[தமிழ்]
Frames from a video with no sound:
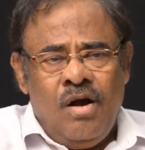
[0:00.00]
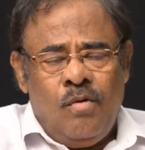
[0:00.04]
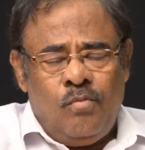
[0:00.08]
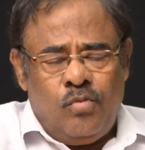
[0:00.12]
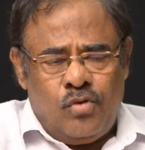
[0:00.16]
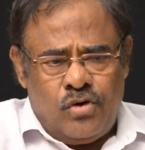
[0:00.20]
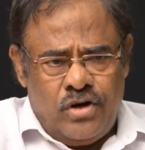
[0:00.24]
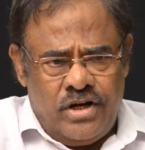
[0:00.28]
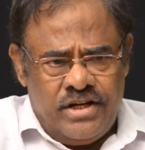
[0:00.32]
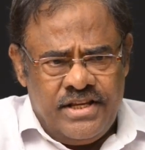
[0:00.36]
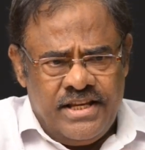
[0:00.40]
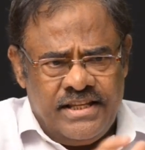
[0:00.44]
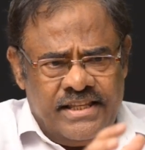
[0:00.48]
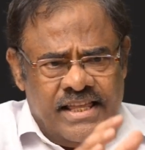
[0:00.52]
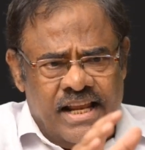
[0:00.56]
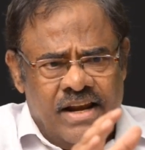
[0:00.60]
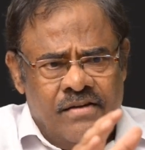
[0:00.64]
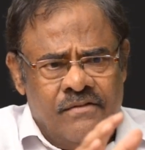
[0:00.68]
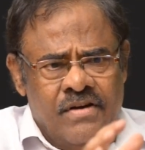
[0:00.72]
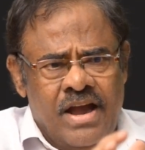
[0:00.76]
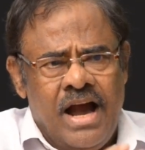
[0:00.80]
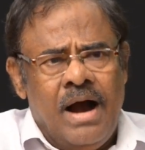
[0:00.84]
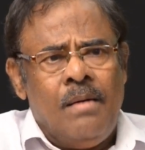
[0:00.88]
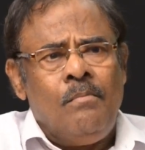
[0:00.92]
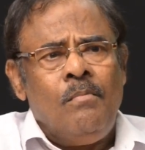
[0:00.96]
புரட்சி
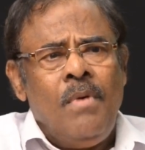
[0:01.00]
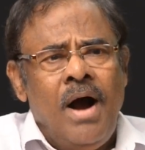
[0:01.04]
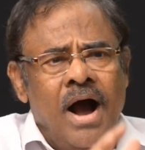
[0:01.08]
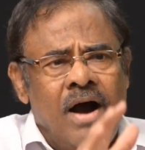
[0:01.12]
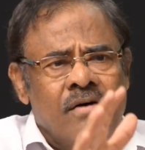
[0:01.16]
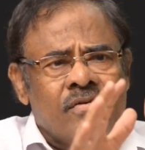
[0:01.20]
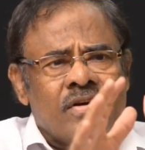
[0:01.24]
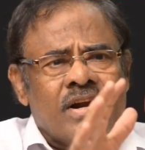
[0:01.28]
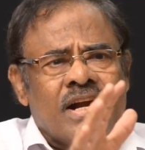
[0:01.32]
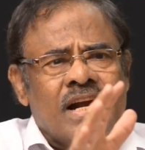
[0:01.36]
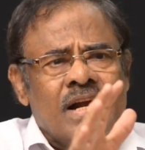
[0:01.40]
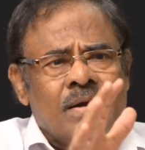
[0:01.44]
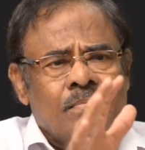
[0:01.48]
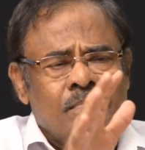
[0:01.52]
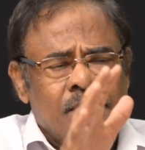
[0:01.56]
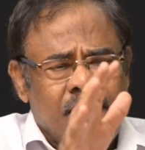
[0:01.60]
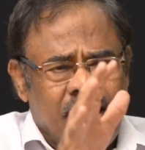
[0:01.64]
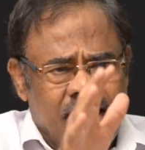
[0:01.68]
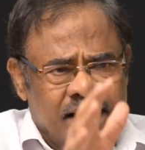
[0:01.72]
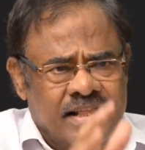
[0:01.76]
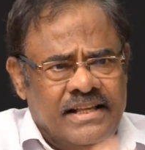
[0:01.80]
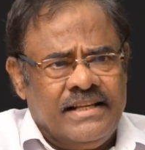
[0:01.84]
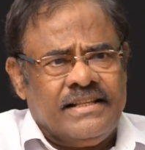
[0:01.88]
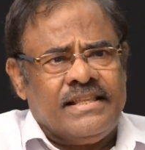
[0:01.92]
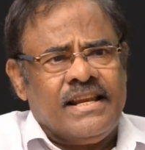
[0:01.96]
தலைவி அம்மா அவர்கள்
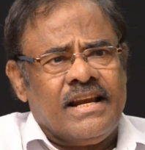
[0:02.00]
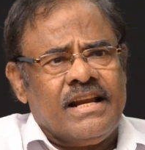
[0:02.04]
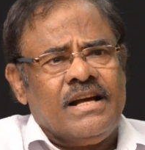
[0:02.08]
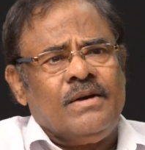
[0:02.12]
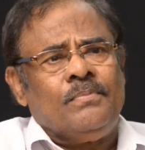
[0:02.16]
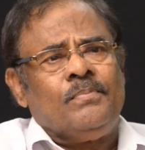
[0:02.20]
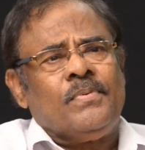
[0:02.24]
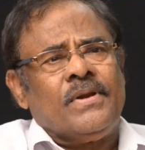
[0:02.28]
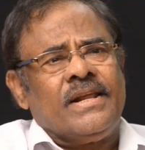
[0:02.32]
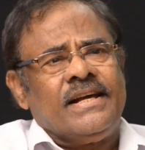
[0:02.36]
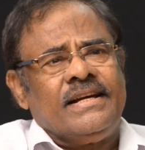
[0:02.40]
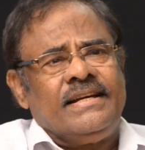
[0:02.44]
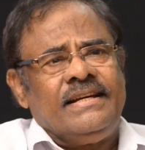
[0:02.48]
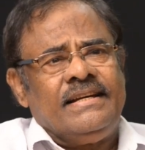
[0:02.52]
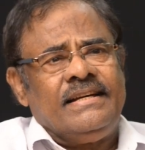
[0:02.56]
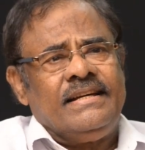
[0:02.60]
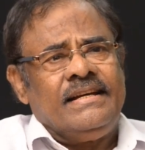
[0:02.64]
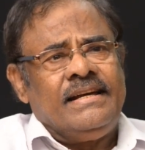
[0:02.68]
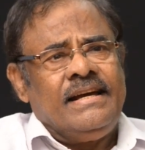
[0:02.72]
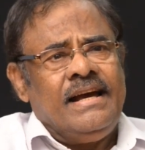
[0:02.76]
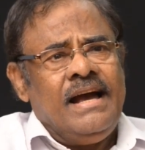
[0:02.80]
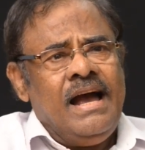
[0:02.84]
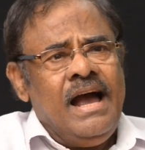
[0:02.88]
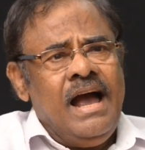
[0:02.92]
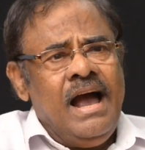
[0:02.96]
மறைந்ததற்கு பிறகு
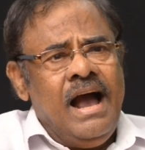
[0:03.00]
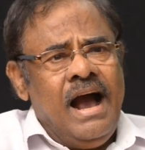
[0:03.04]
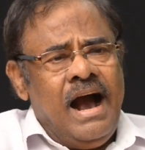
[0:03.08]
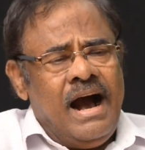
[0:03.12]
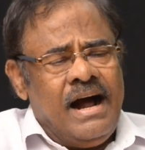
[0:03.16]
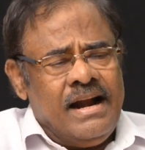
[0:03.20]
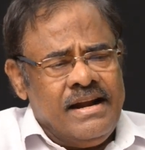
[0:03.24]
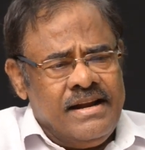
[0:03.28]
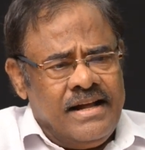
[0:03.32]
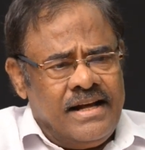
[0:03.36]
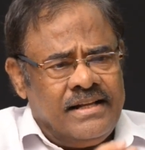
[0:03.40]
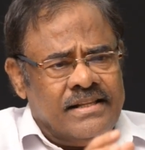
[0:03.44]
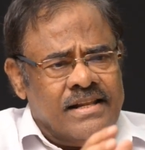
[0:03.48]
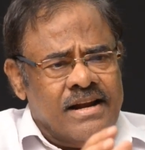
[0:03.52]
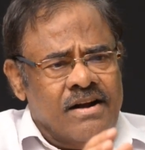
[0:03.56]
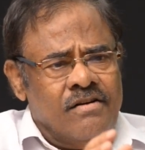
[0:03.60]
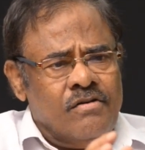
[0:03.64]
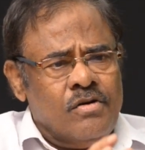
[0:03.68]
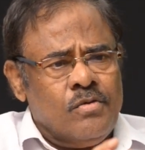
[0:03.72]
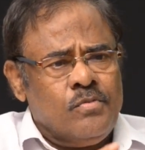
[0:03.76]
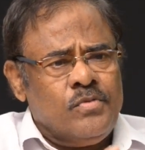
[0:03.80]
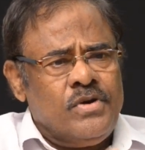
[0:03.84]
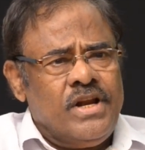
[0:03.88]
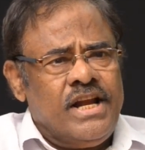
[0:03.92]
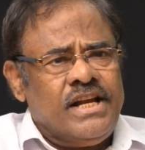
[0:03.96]
அண்ணா திராவிட
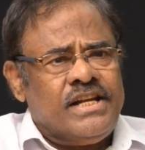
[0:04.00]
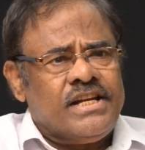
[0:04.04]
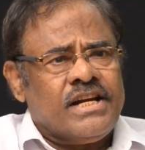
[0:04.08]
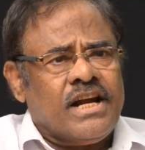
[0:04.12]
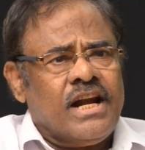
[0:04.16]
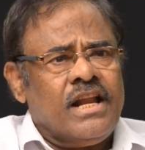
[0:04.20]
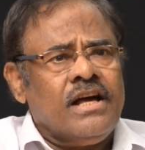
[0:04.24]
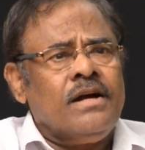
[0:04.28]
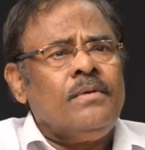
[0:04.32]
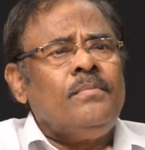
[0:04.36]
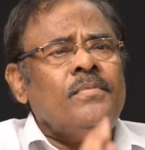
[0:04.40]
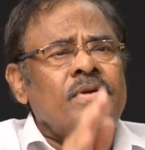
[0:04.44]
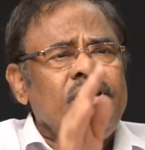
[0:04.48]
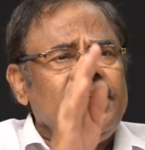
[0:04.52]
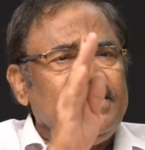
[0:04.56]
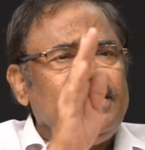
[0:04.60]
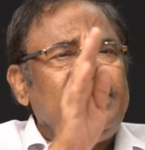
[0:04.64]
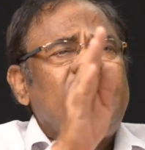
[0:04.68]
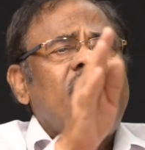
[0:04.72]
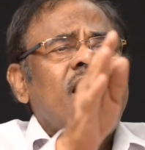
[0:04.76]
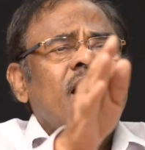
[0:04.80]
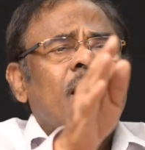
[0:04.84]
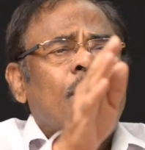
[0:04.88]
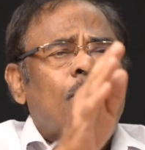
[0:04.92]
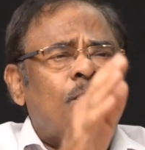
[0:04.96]
முன்னேற்ற கழகம்
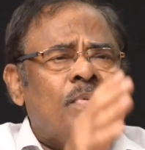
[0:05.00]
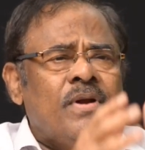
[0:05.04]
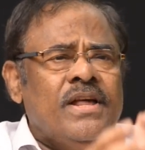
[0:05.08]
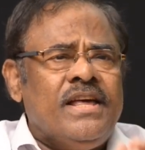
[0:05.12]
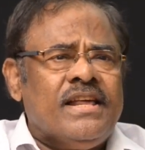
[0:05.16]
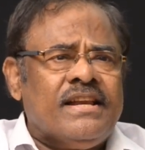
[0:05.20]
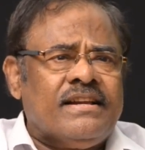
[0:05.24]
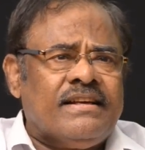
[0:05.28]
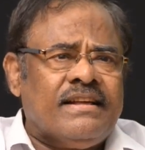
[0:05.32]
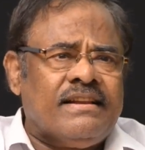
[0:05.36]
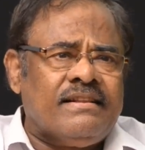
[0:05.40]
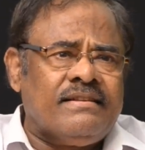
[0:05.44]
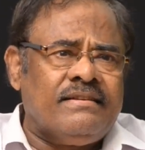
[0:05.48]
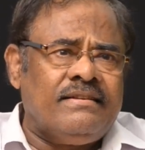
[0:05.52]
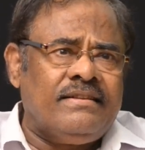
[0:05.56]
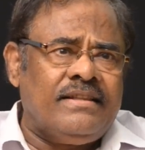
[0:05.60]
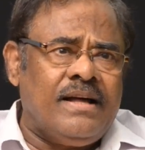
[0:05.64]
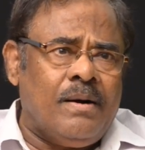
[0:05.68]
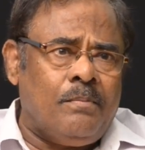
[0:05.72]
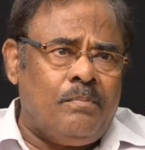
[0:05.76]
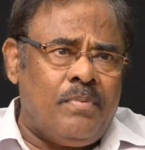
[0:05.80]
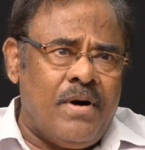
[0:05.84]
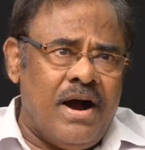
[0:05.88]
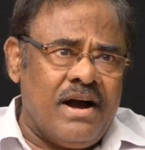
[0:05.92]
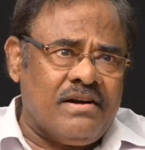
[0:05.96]
இன்று எப்படி இருக்கிறதுன்னு
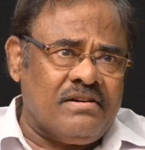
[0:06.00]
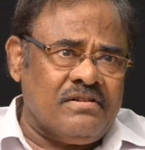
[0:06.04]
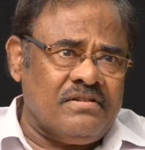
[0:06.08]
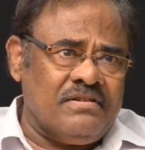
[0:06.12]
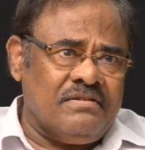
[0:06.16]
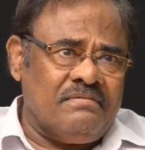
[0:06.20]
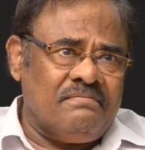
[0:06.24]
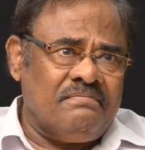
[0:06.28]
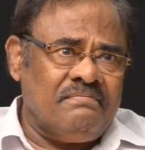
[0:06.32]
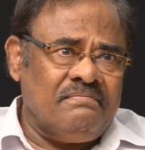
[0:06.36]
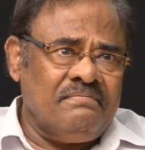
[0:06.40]
தான் பார்க்கணும்